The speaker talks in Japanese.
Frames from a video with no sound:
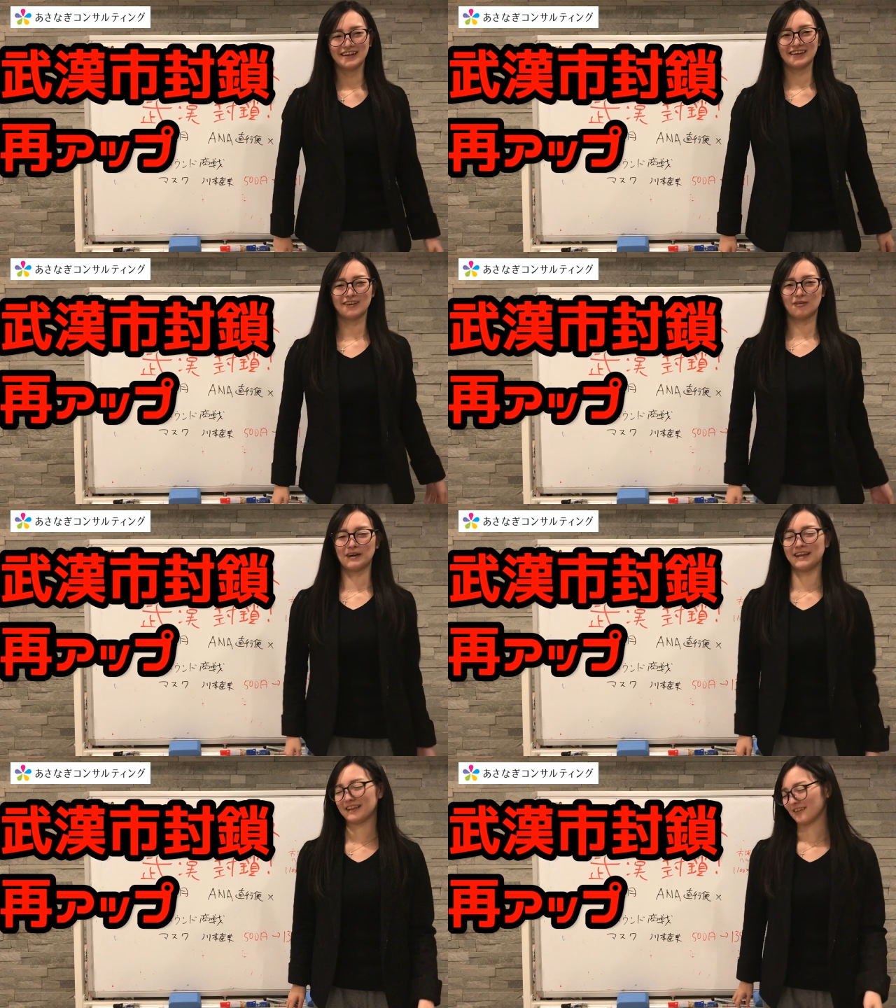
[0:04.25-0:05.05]
えー、今
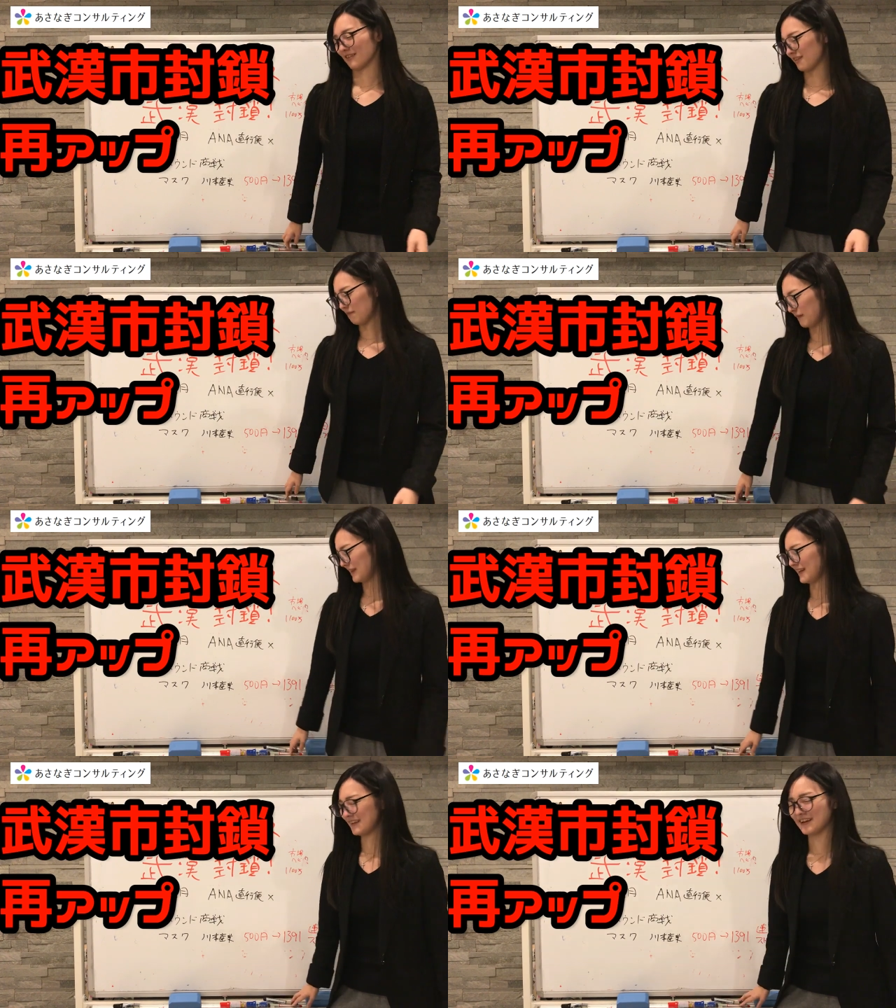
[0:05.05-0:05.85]
日はねちょっとすっ
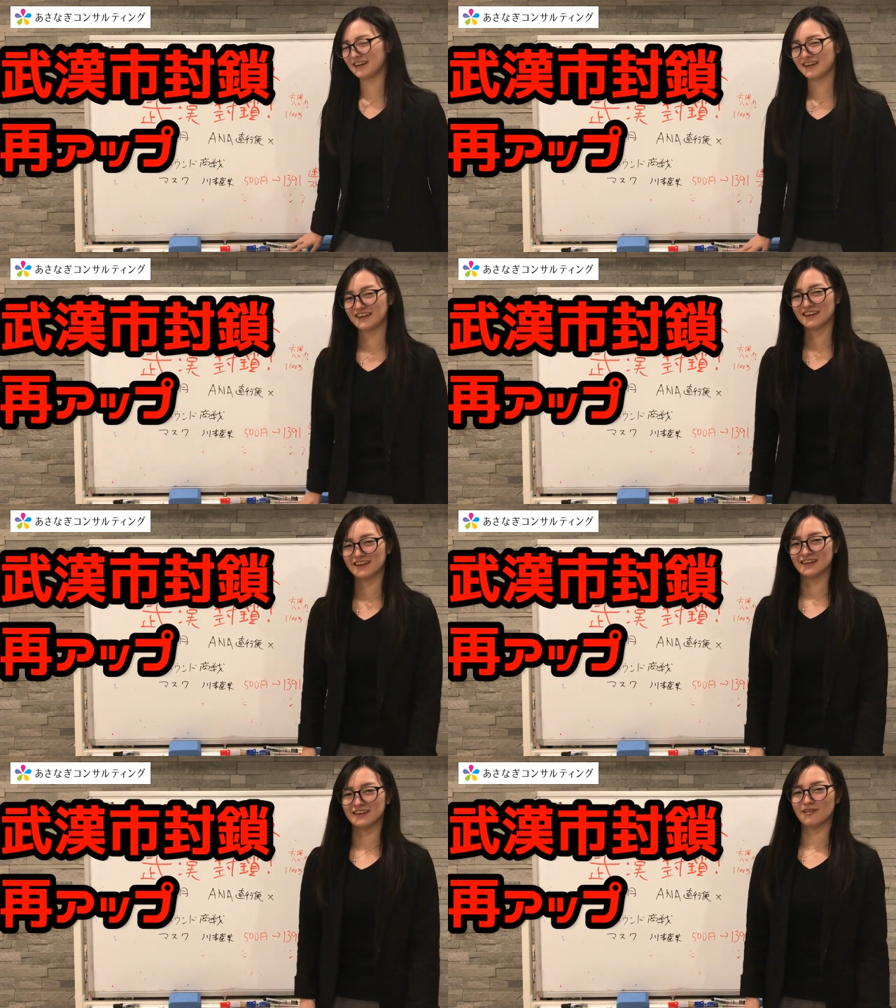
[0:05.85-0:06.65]
ぴんなんで、
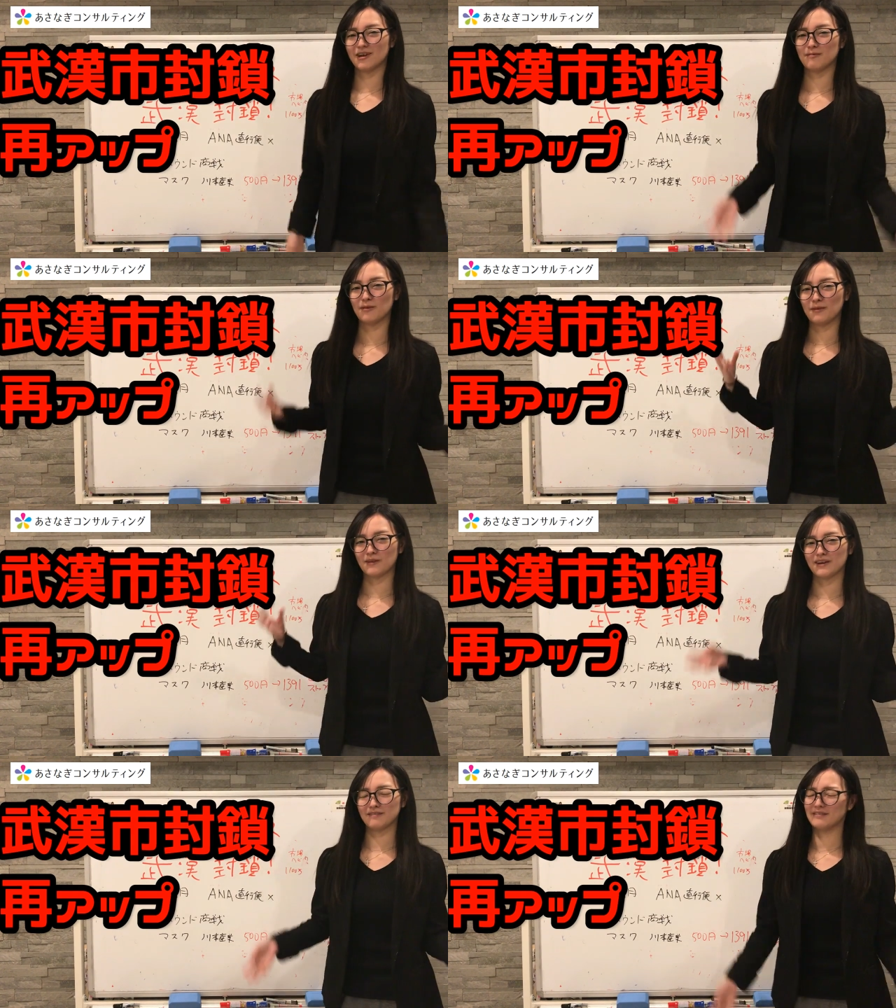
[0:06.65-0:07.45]
えー、ドラえもん
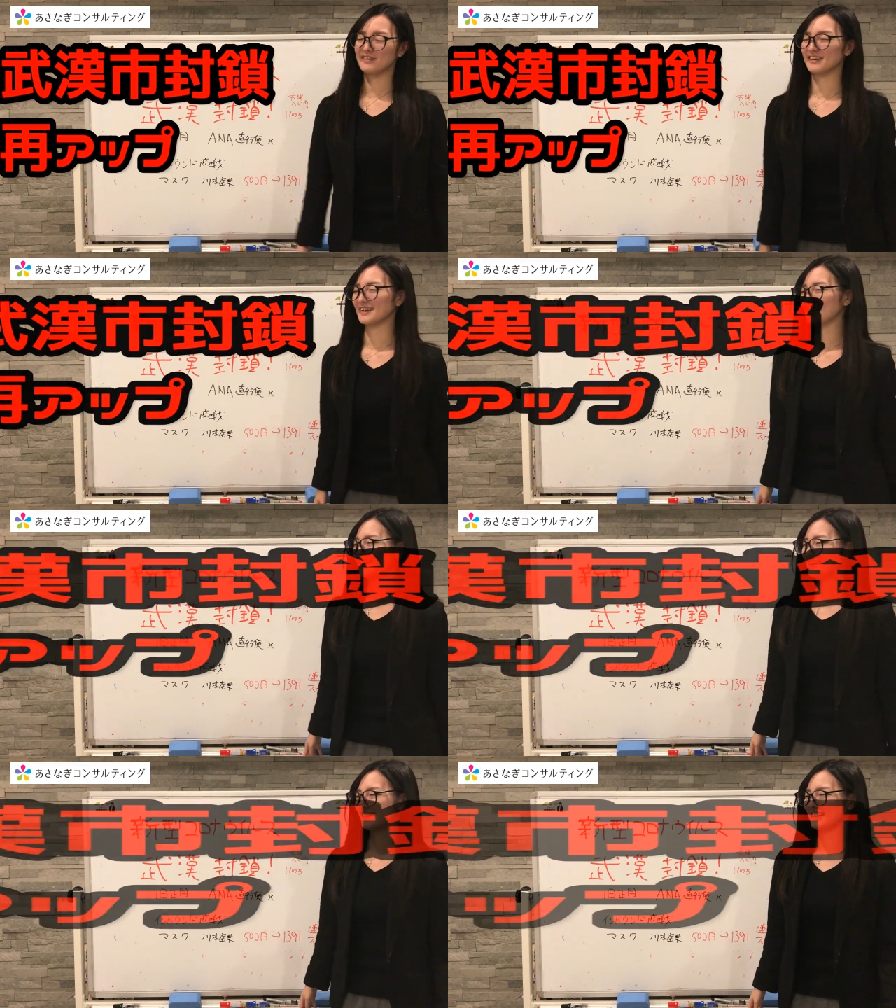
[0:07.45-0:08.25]
ドラえもんじゃない、
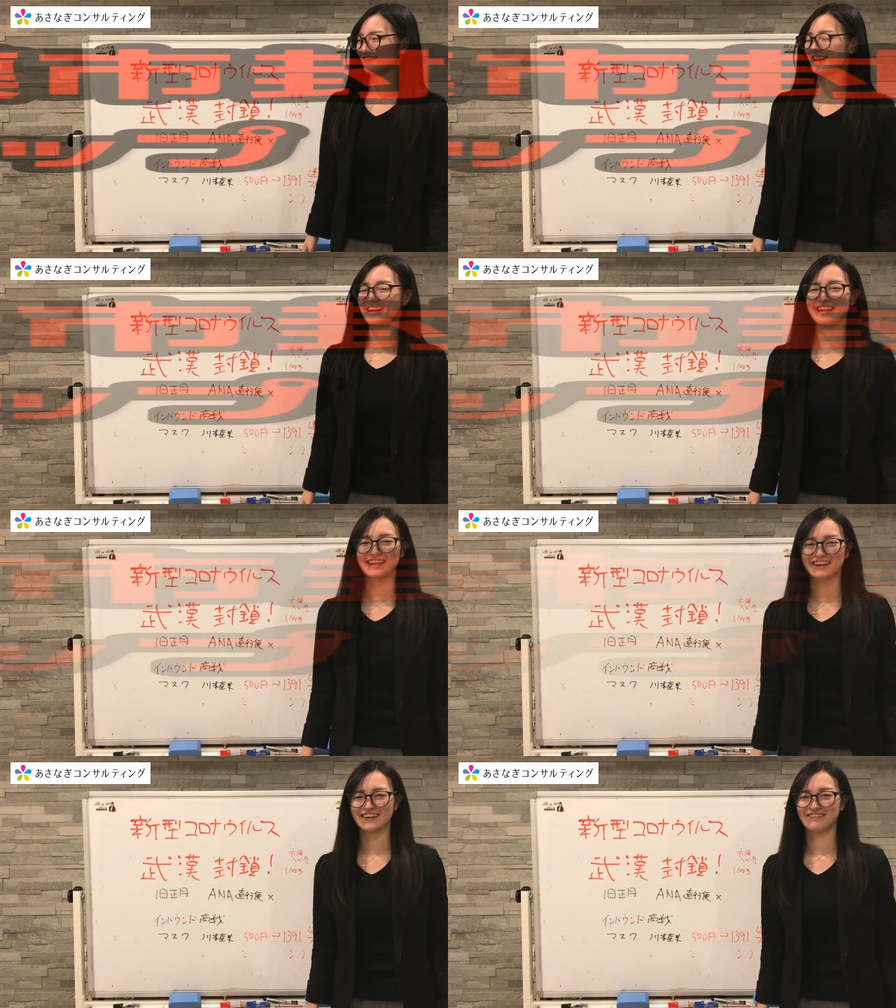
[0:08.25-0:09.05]
えー、とあられ
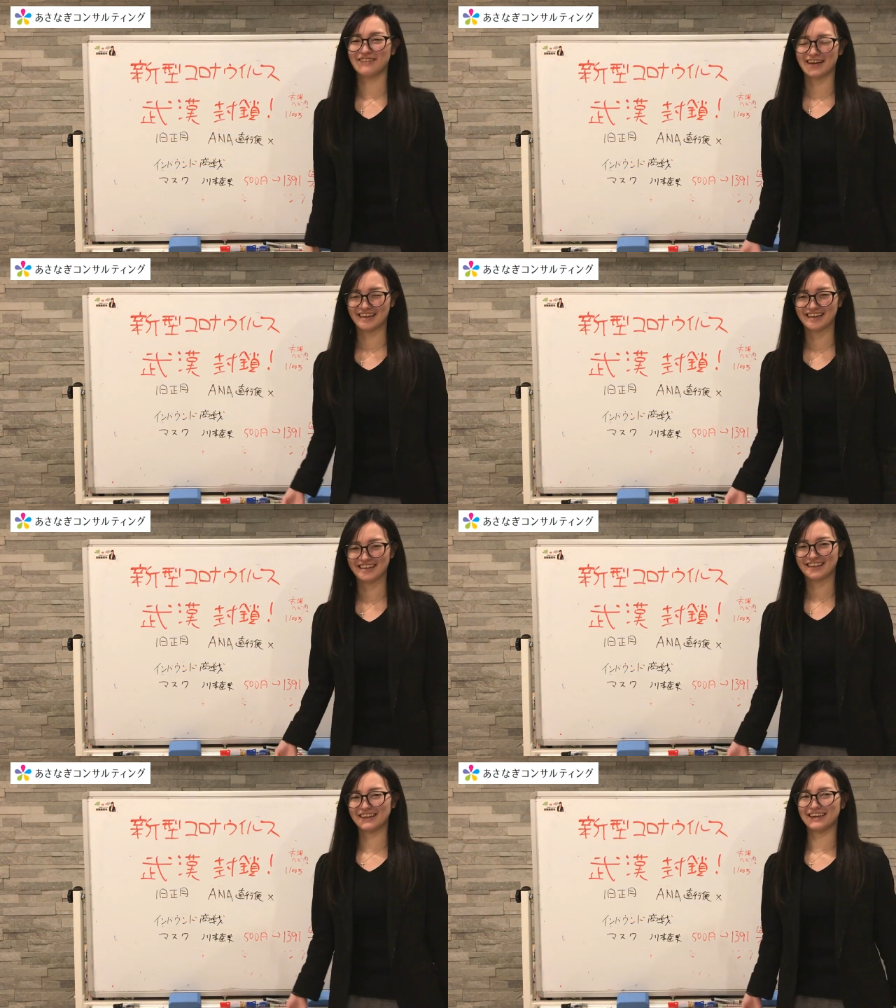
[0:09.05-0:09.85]
ちゃんメガネ
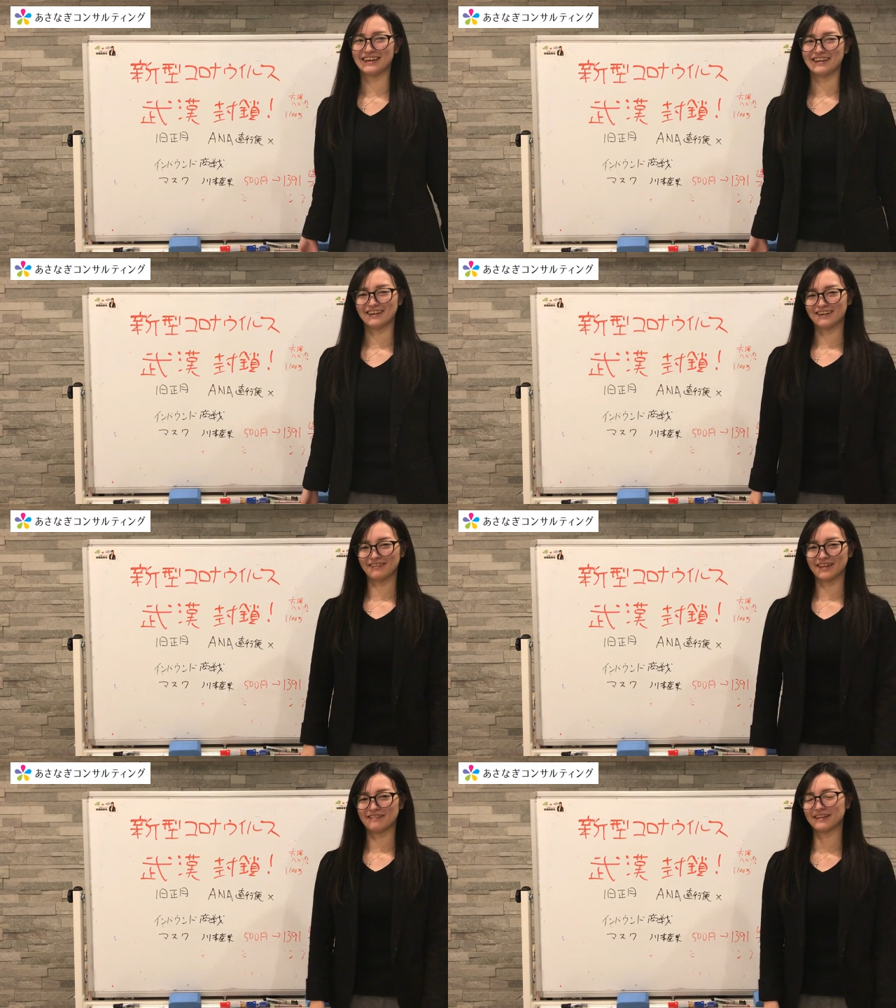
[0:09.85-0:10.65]
で、えー、
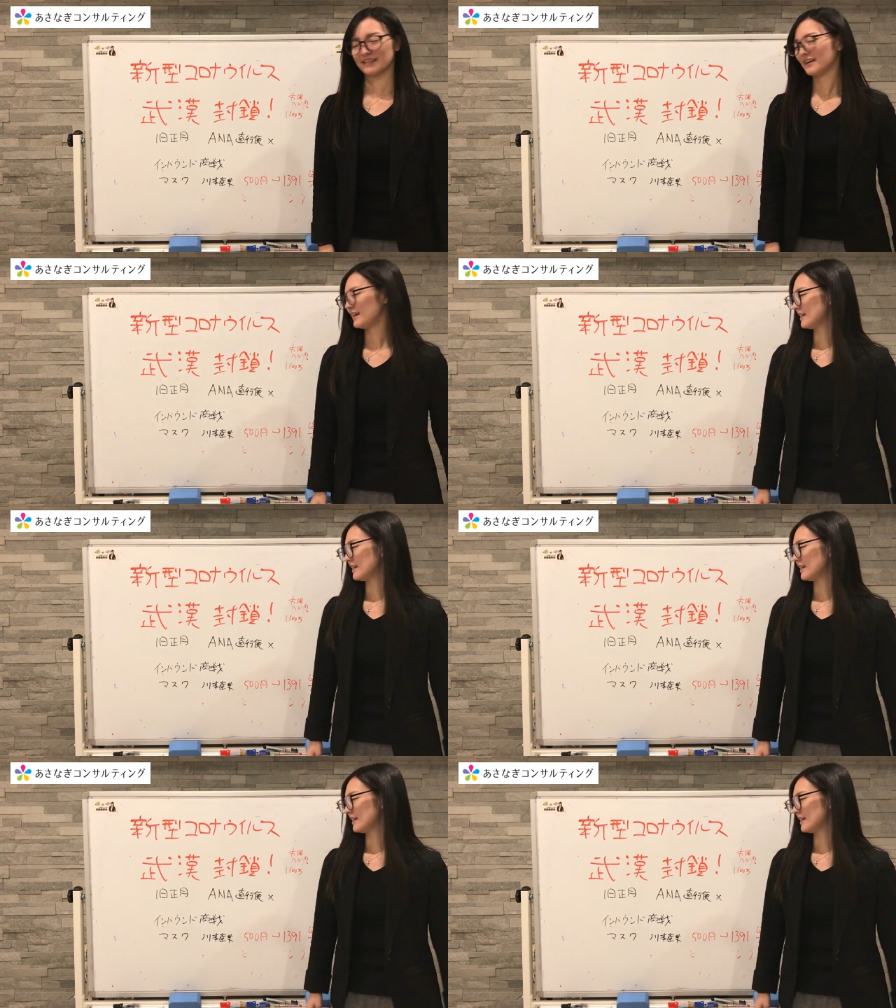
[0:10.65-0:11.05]
ございます。